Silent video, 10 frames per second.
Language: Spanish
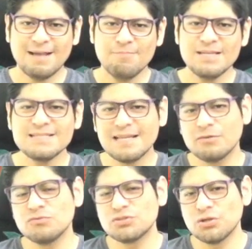También se
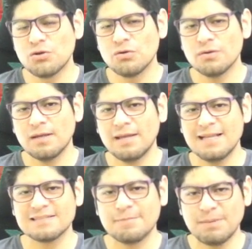anunció
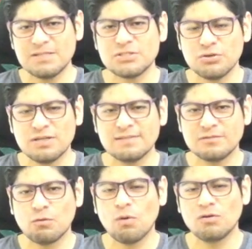eh, las expansiones
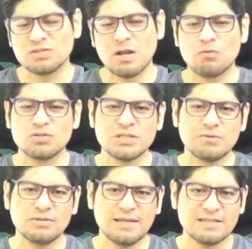de estos juegos
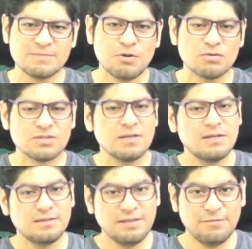exclusivos de Xbox,
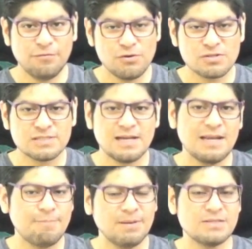de
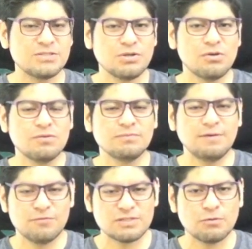Forza, la
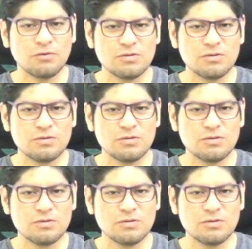expansión de Forza